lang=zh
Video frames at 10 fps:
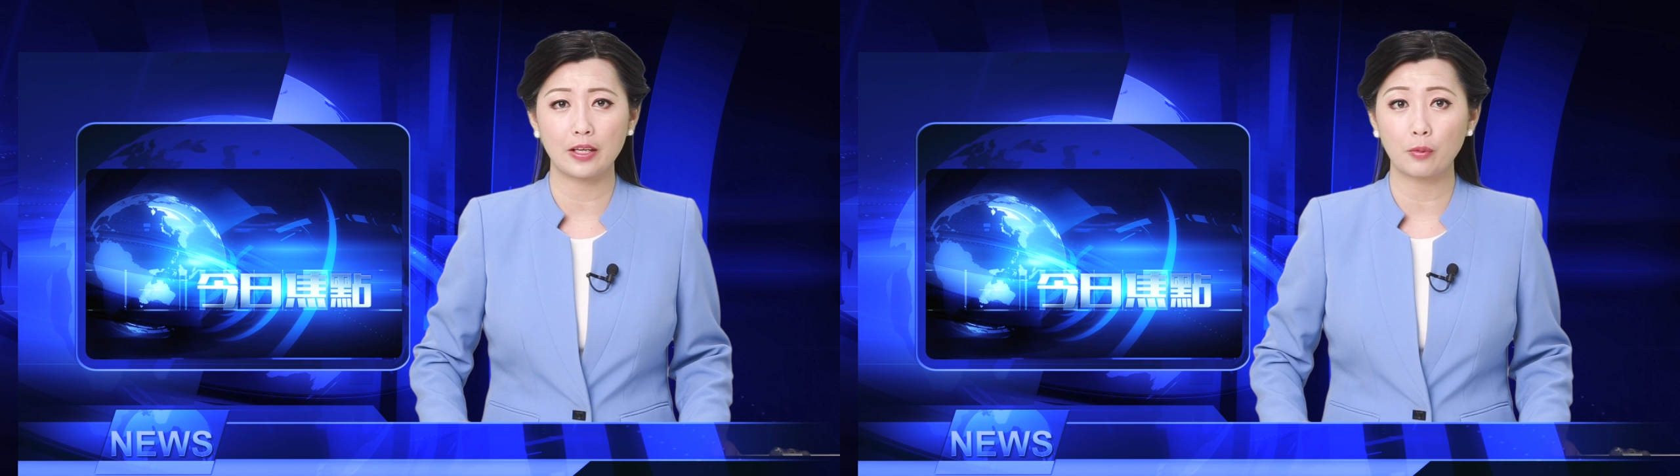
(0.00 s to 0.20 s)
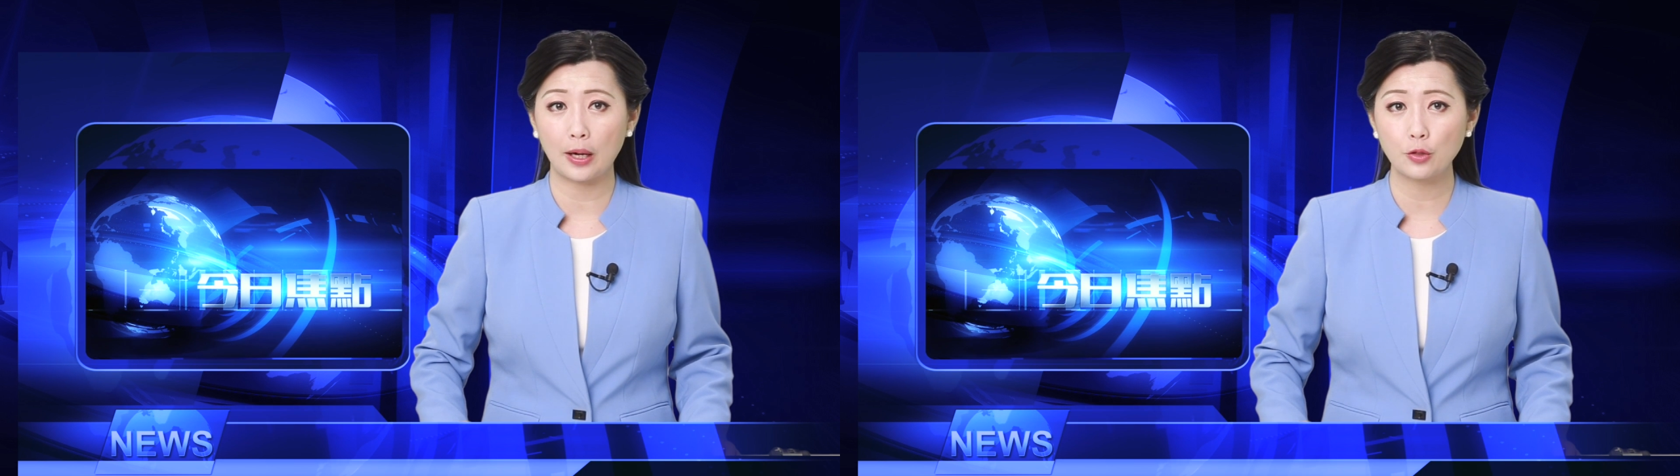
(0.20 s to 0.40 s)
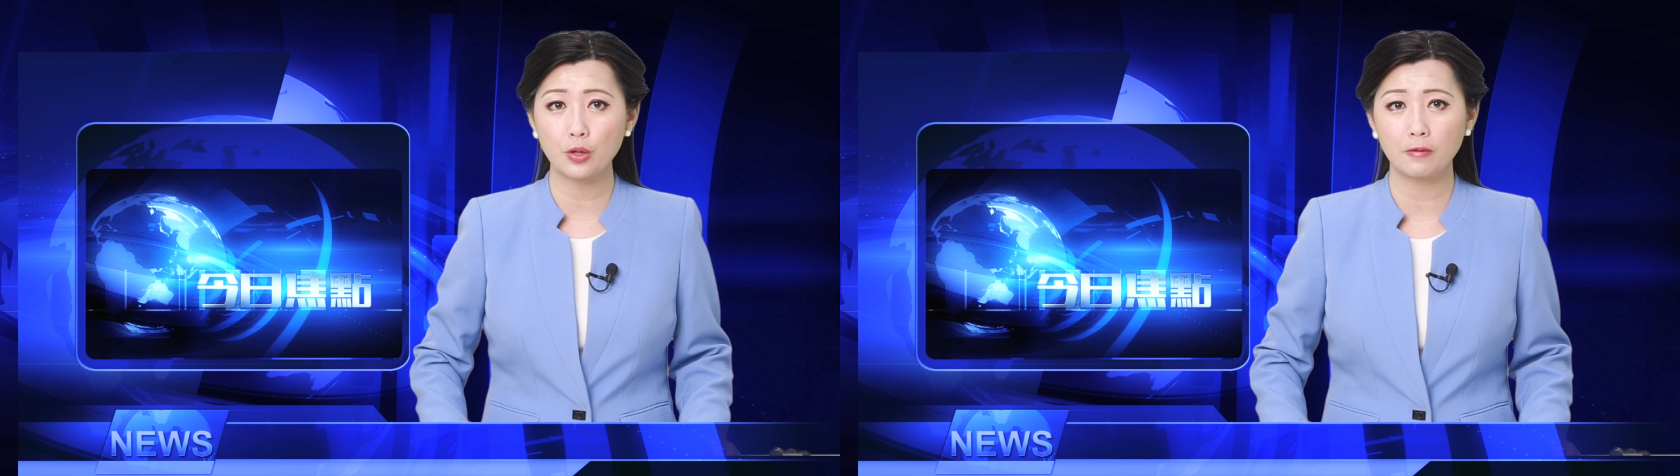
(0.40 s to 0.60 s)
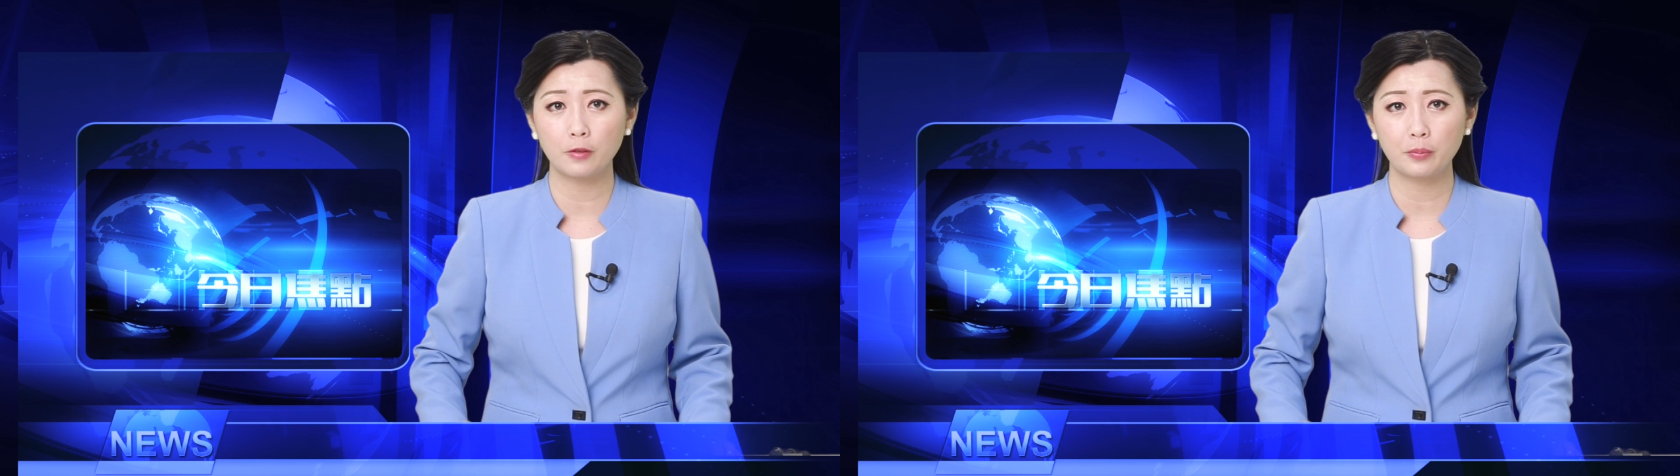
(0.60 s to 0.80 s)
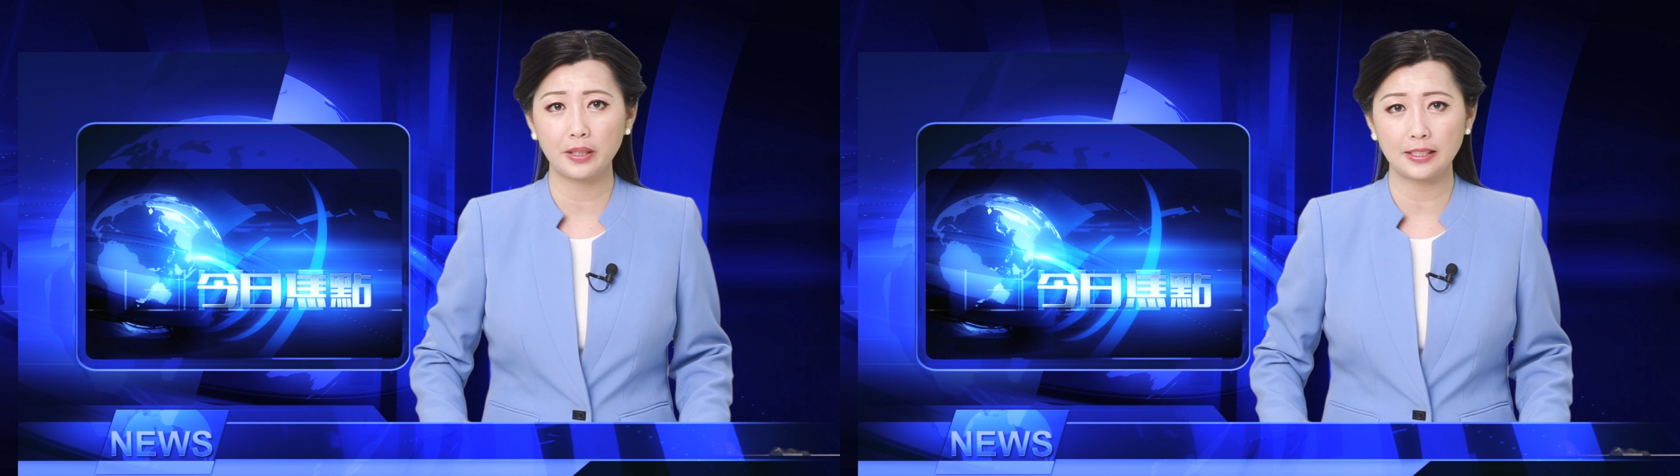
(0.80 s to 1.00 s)
为完全
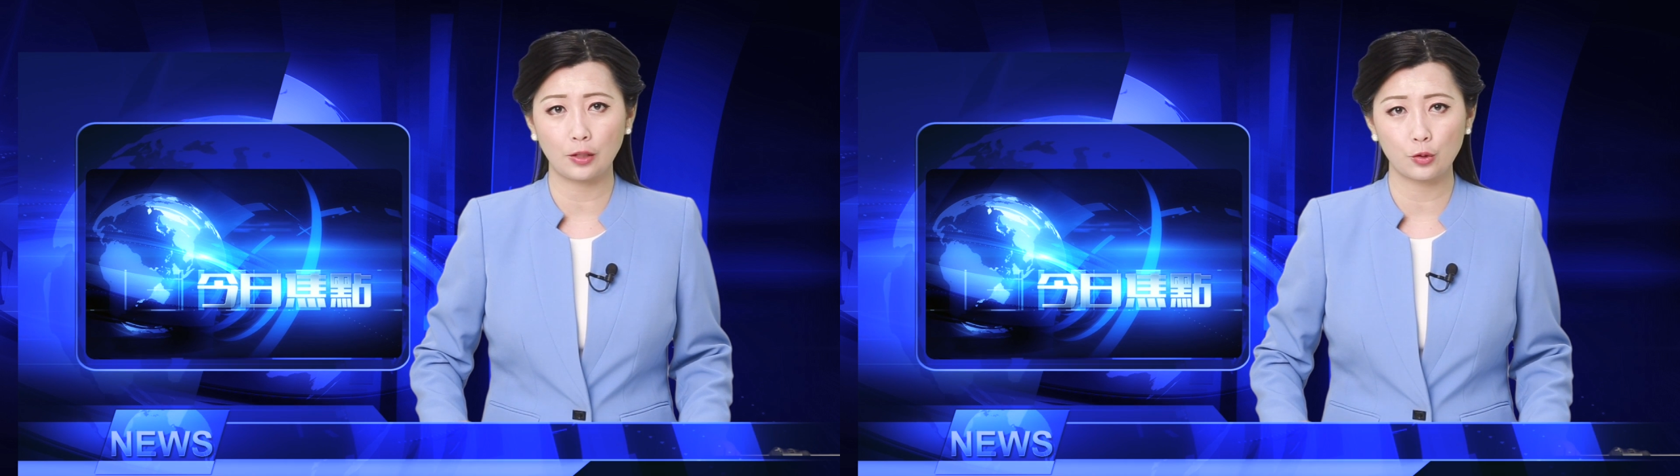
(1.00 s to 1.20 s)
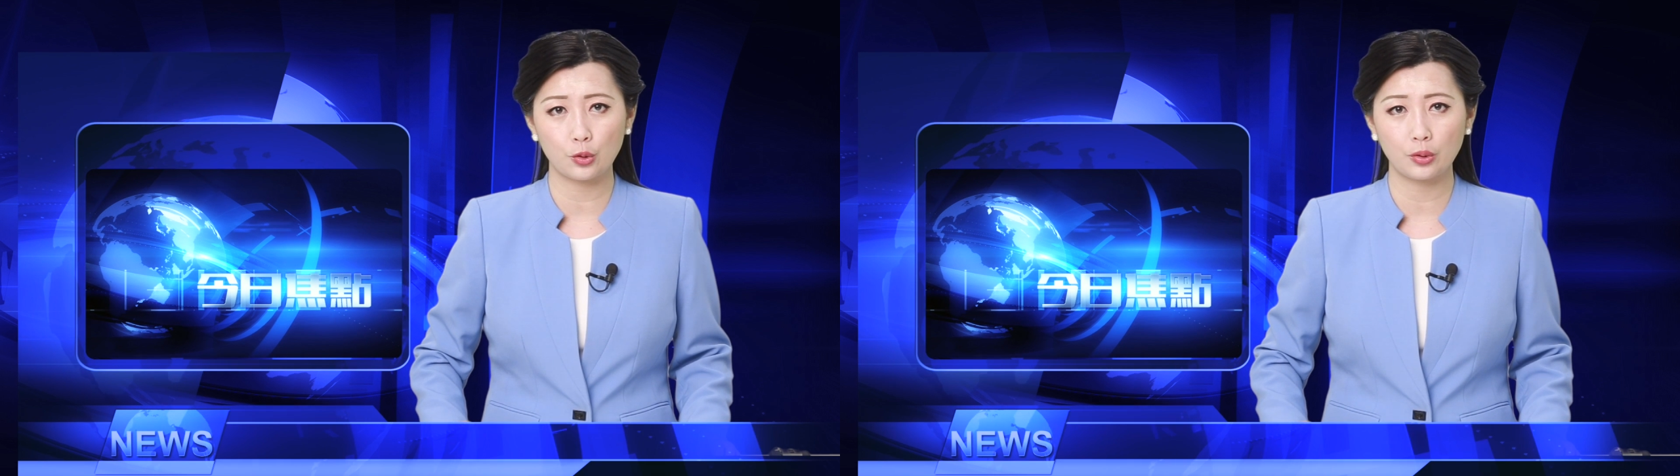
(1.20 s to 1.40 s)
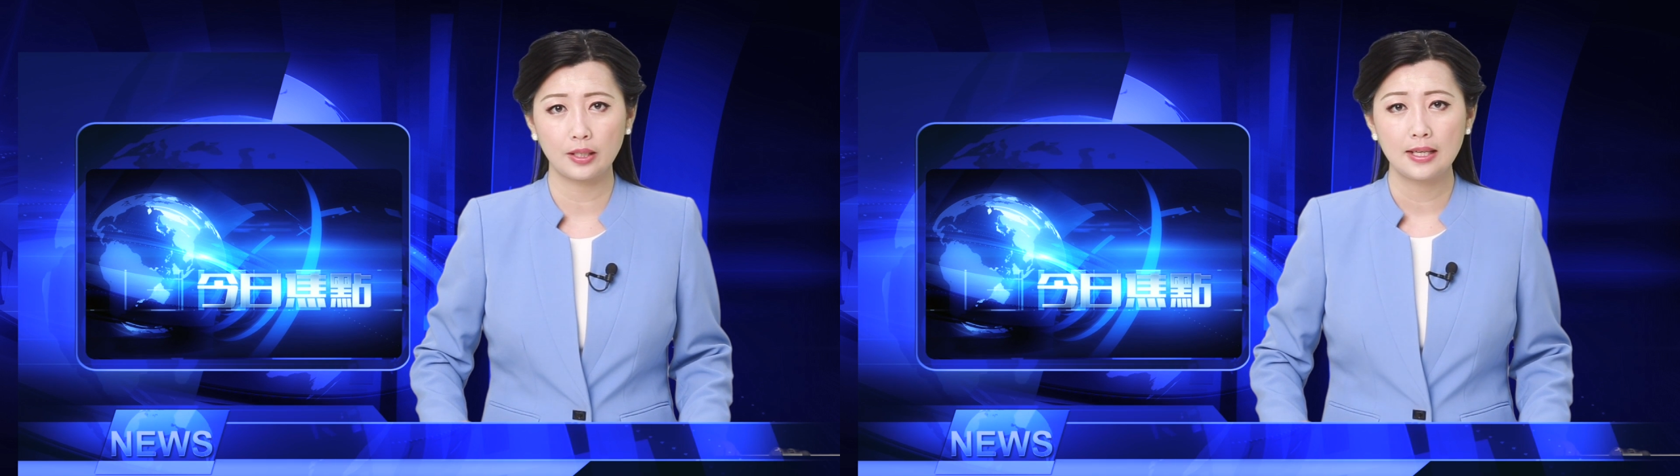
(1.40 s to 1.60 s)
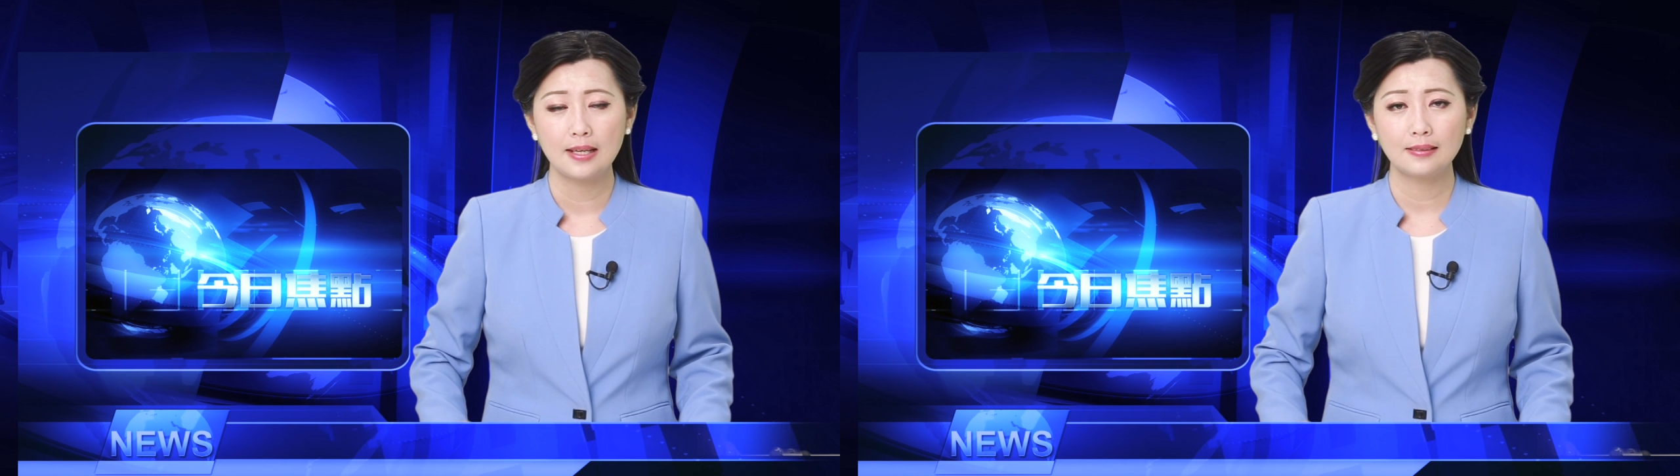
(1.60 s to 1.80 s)
封闭小区，